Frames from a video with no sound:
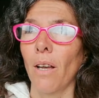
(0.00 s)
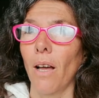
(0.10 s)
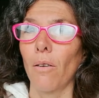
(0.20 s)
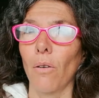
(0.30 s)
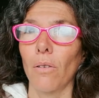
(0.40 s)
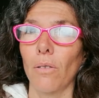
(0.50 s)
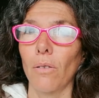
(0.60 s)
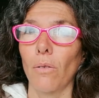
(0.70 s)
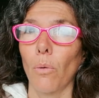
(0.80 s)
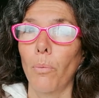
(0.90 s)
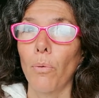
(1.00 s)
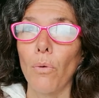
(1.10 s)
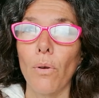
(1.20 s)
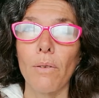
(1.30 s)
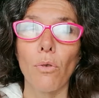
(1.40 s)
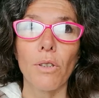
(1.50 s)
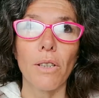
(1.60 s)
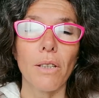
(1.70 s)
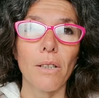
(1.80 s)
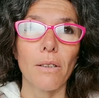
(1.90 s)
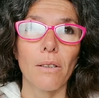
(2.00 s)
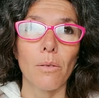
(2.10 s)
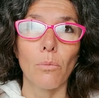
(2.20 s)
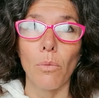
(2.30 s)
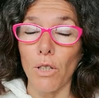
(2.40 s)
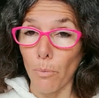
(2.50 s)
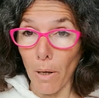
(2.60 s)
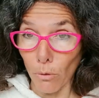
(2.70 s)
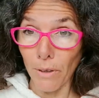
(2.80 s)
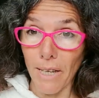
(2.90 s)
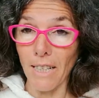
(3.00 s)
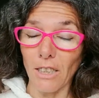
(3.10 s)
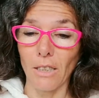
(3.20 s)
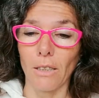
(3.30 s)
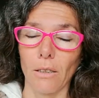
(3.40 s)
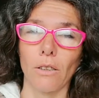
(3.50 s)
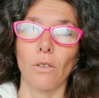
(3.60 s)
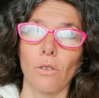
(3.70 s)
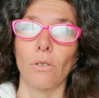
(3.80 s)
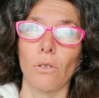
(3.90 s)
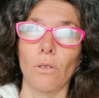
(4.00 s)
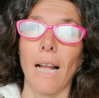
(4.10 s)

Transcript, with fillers: Alors, on peut évoquer, euh, moi je parle de déesse, euh,